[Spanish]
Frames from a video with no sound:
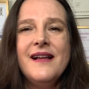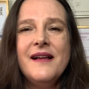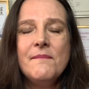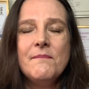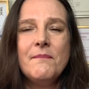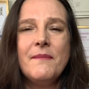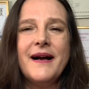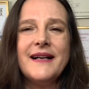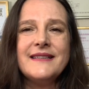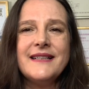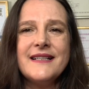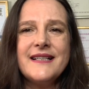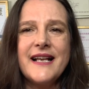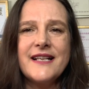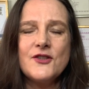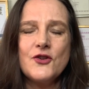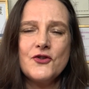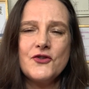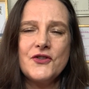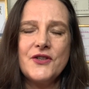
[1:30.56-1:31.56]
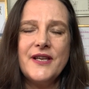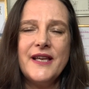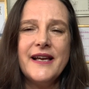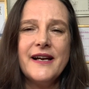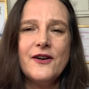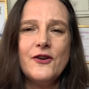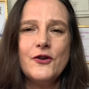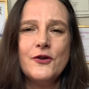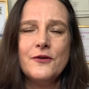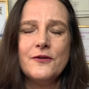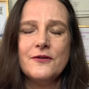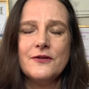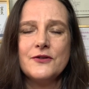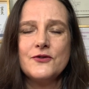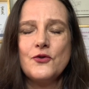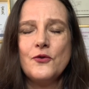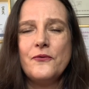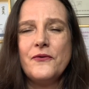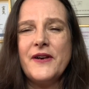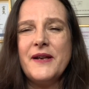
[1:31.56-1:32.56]
más desasosiego,
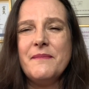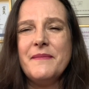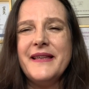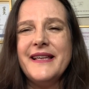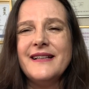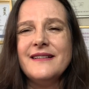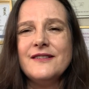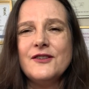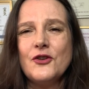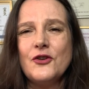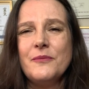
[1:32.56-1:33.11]
sufrimiento,